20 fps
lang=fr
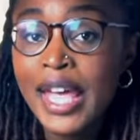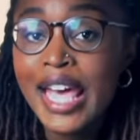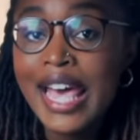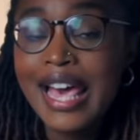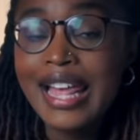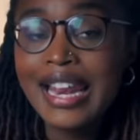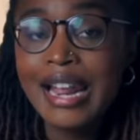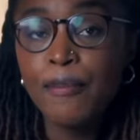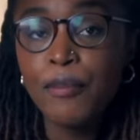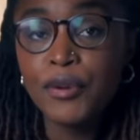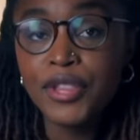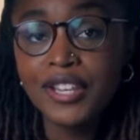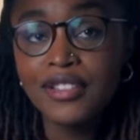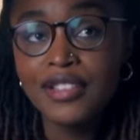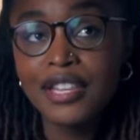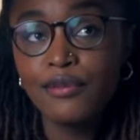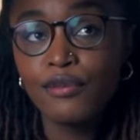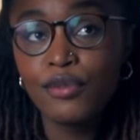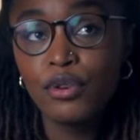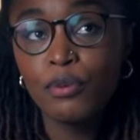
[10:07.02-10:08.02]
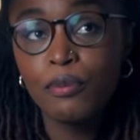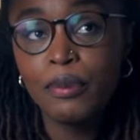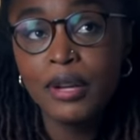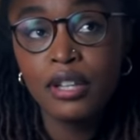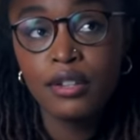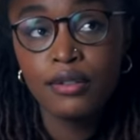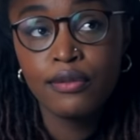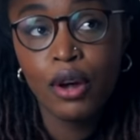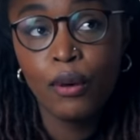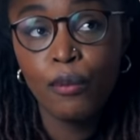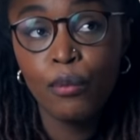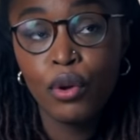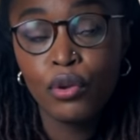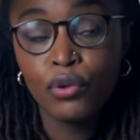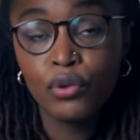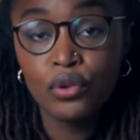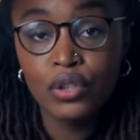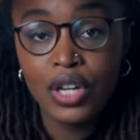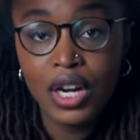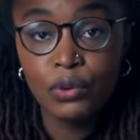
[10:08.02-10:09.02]
elle a peut-être développé une forme
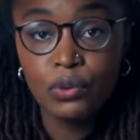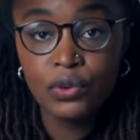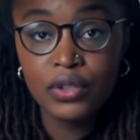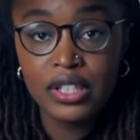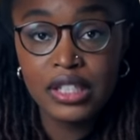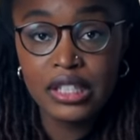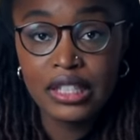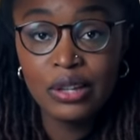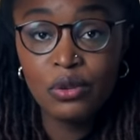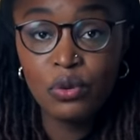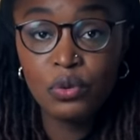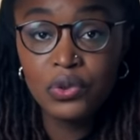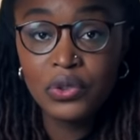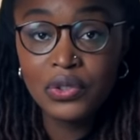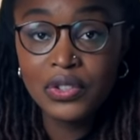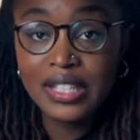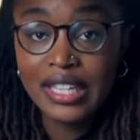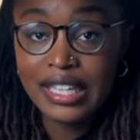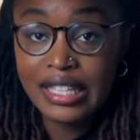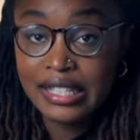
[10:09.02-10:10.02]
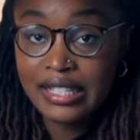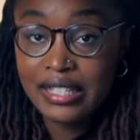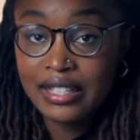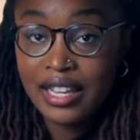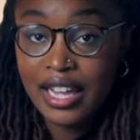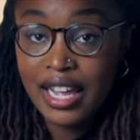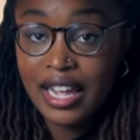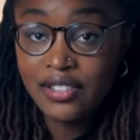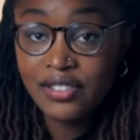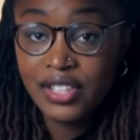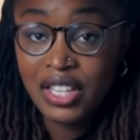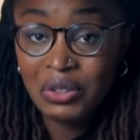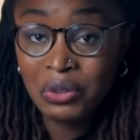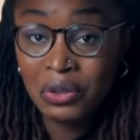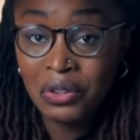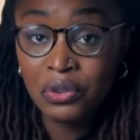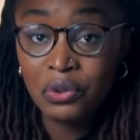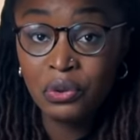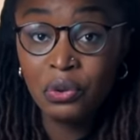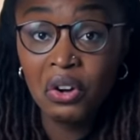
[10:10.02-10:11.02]
de jalousie ou de tristesse et
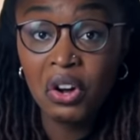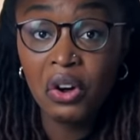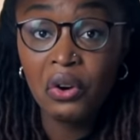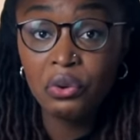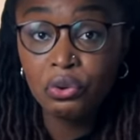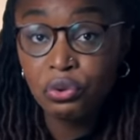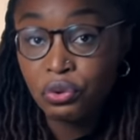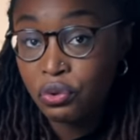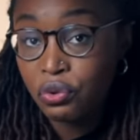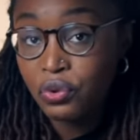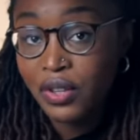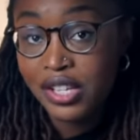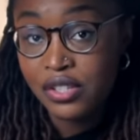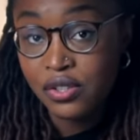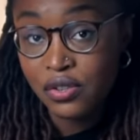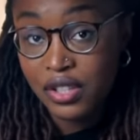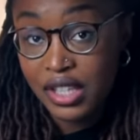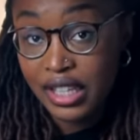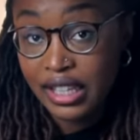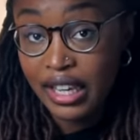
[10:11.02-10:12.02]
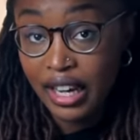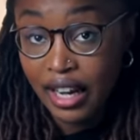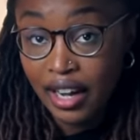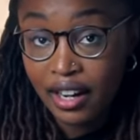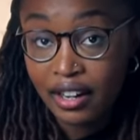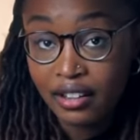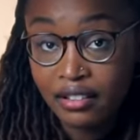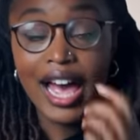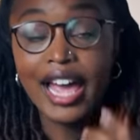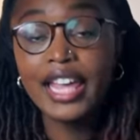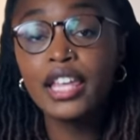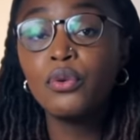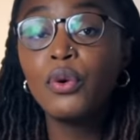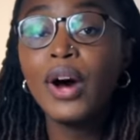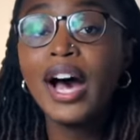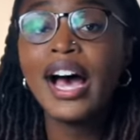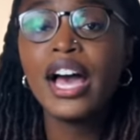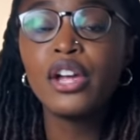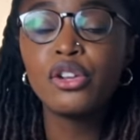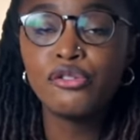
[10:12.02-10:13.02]
donc de rancune à son égard. Aiwa
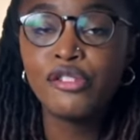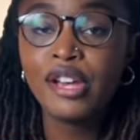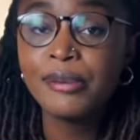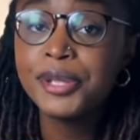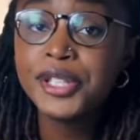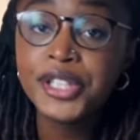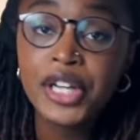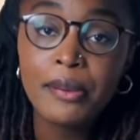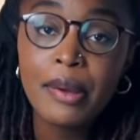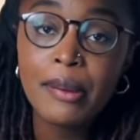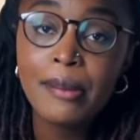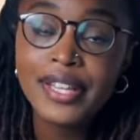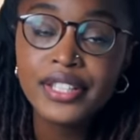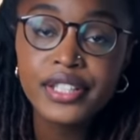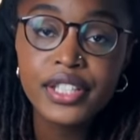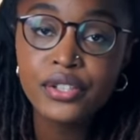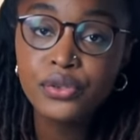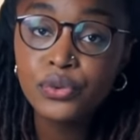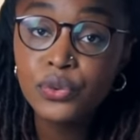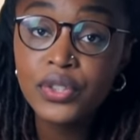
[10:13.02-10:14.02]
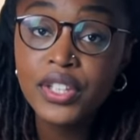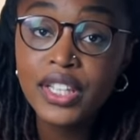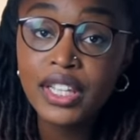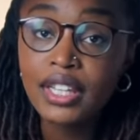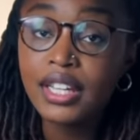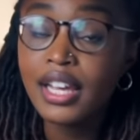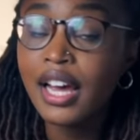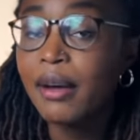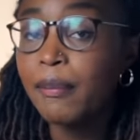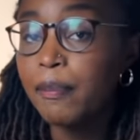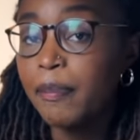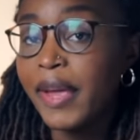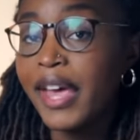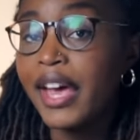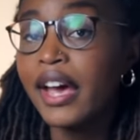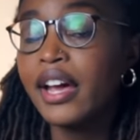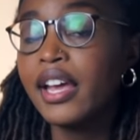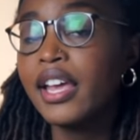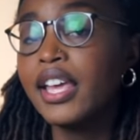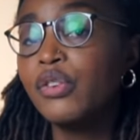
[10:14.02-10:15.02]
a une famille quand même assez soudée, un
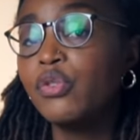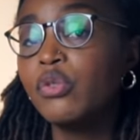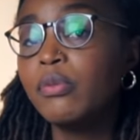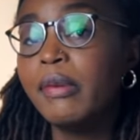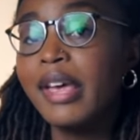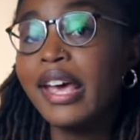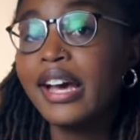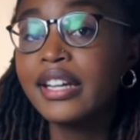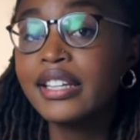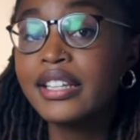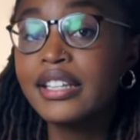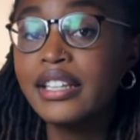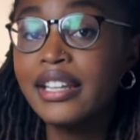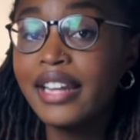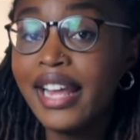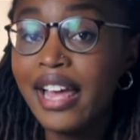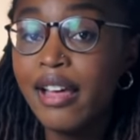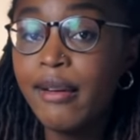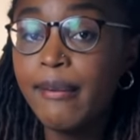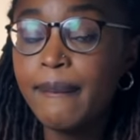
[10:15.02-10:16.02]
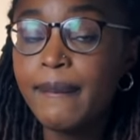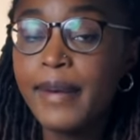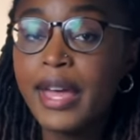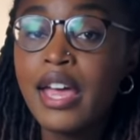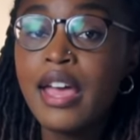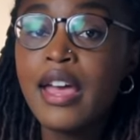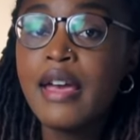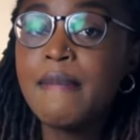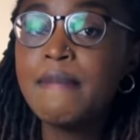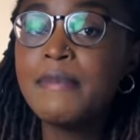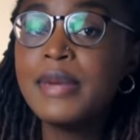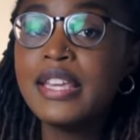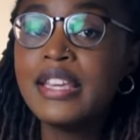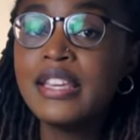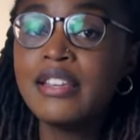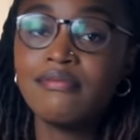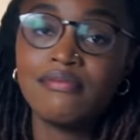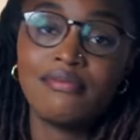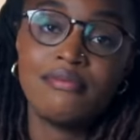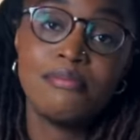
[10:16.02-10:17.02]
père et une mère qui l'aiment,
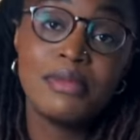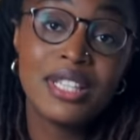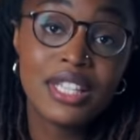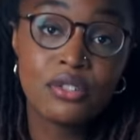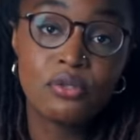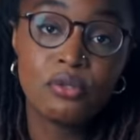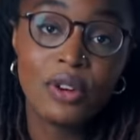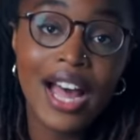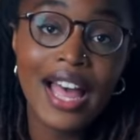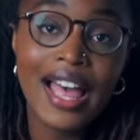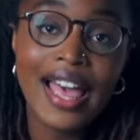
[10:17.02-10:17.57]
mais Mitsuha,